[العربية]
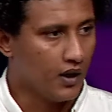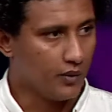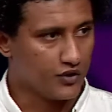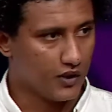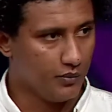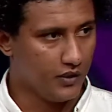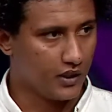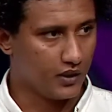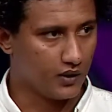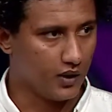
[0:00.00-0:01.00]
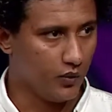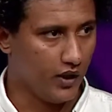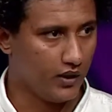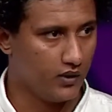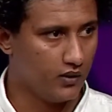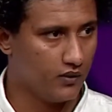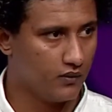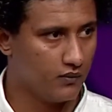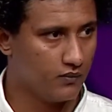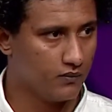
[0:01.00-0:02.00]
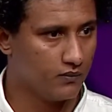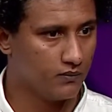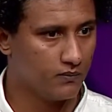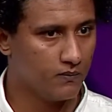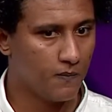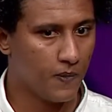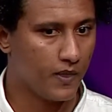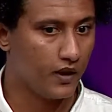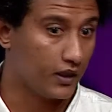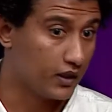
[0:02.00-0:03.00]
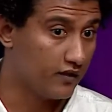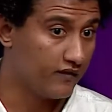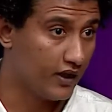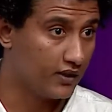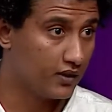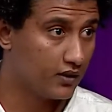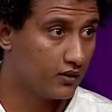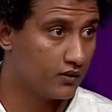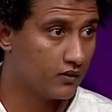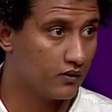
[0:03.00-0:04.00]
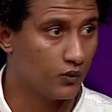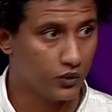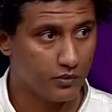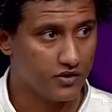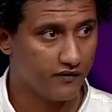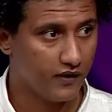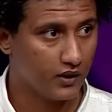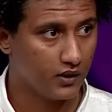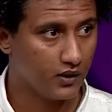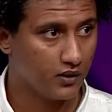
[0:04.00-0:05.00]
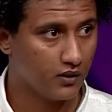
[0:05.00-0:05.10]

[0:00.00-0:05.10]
انا مش طالب منك غير طلب واحد انك تيجي في ميعادك وتمشي في ميعادك